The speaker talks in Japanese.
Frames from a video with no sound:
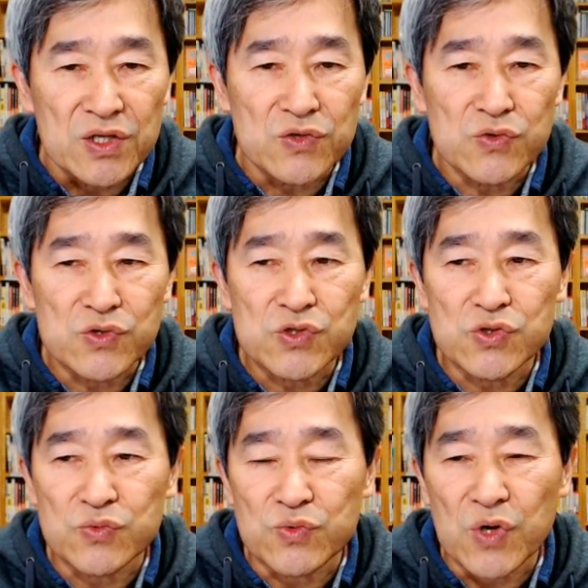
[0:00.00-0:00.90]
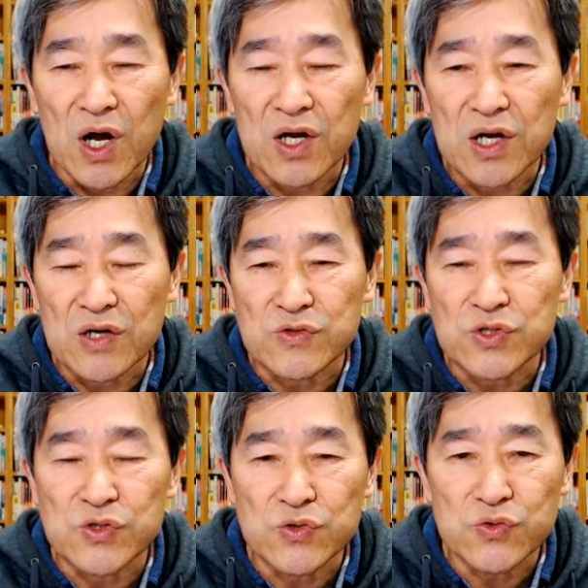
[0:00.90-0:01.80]
YouTube 半角
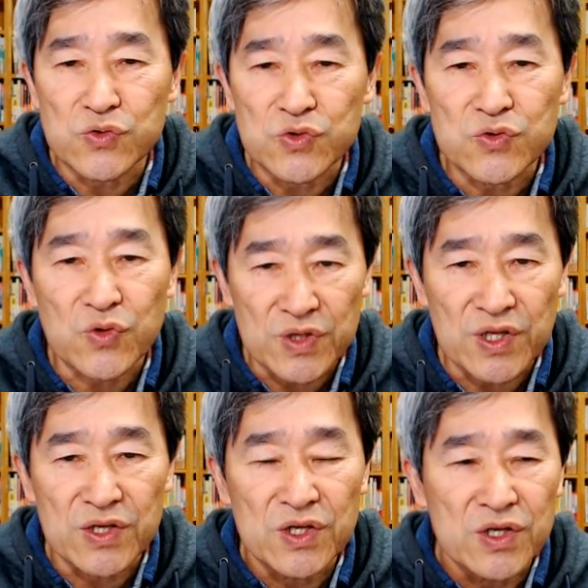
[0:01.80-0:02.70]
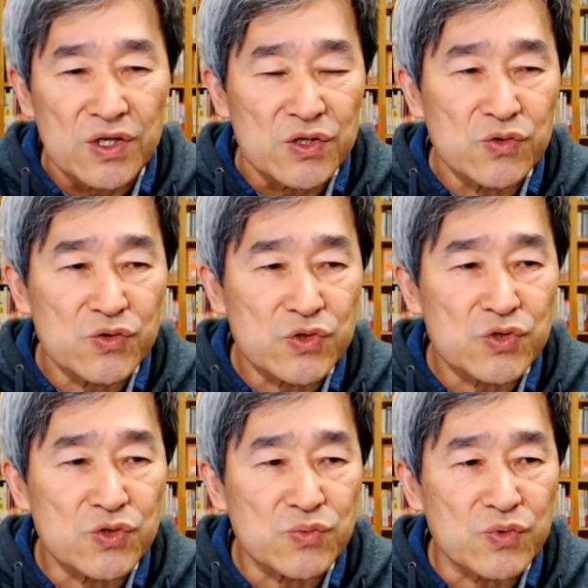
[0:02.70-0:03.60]
収入とかね
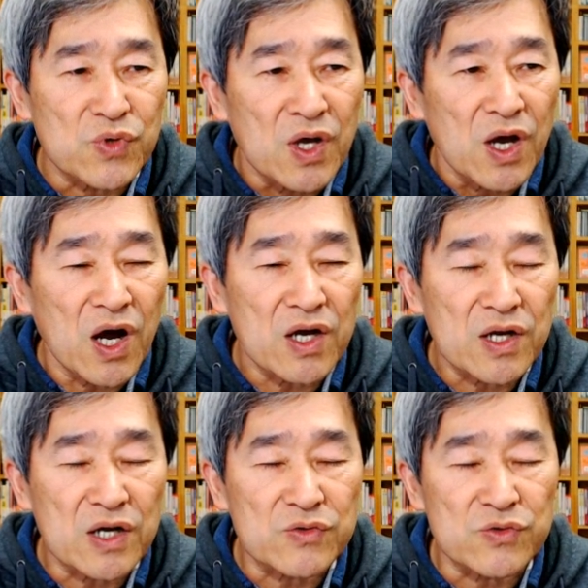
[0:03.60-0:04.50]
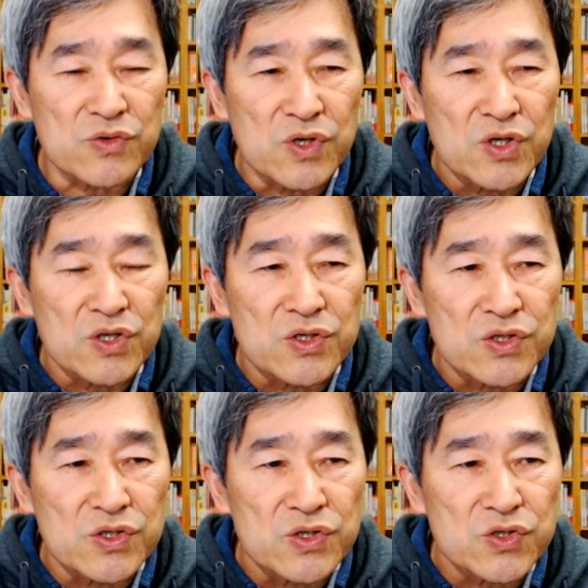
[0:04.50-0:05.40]
YouTube 半角
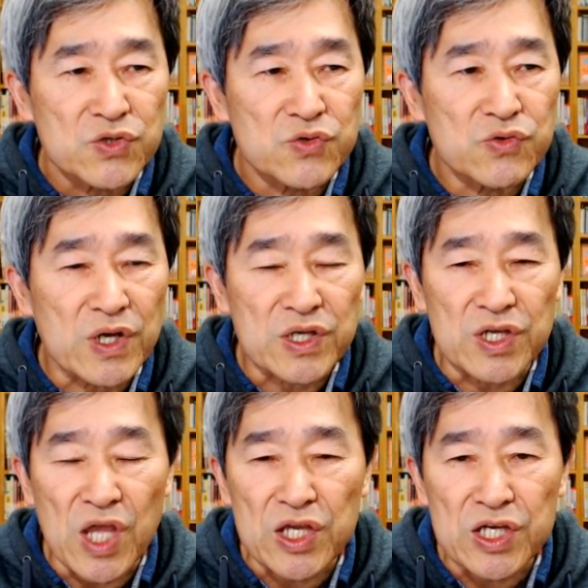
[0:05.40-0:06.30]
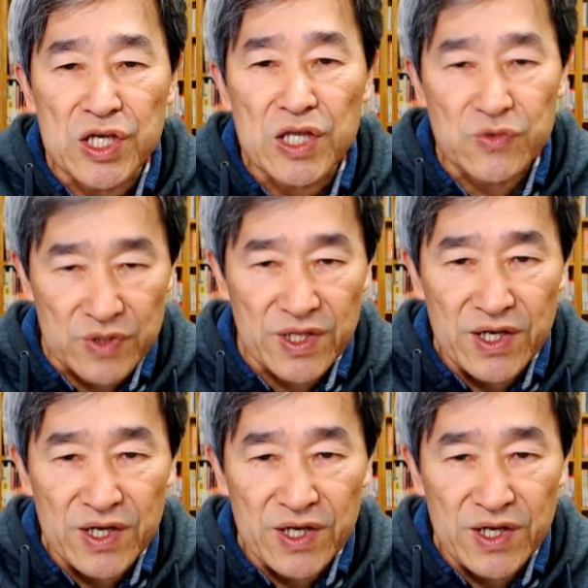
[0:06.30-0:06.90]
収益激減とかね